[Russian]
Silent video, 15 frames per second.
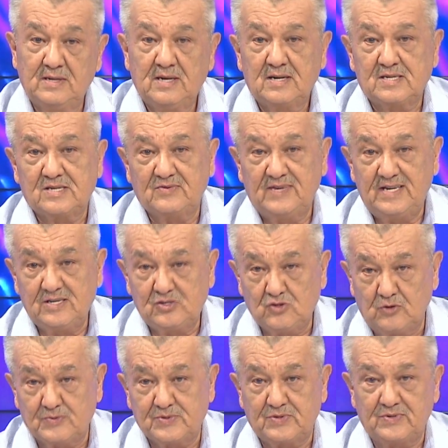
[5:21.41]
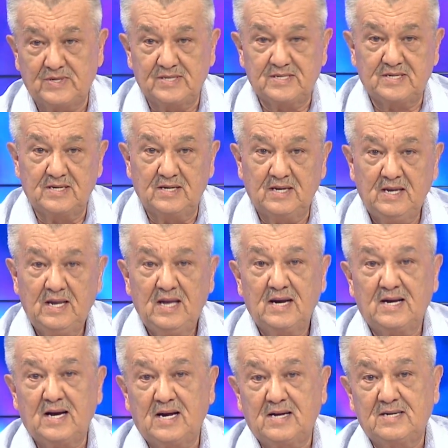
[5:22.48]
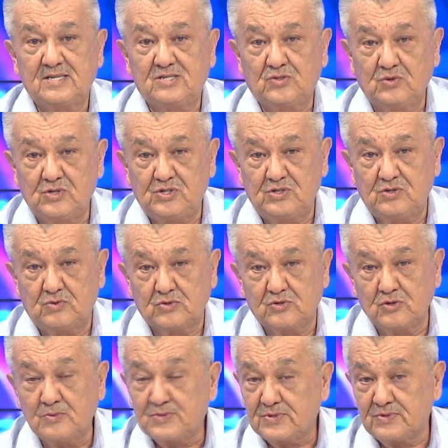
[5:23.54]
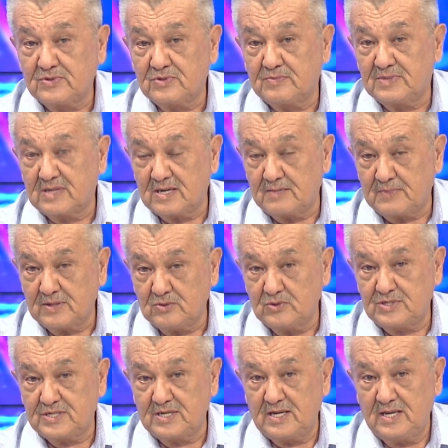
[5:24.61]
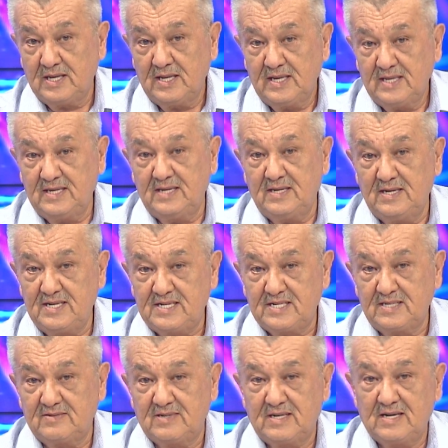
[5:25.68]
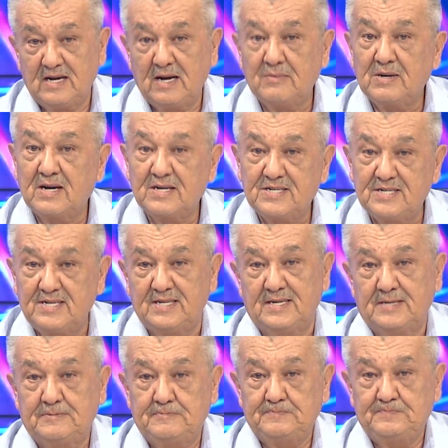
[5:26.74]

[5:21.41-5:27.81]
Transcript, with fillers: к своей собственности, как к источнику собственного благополучия и личного обогащения.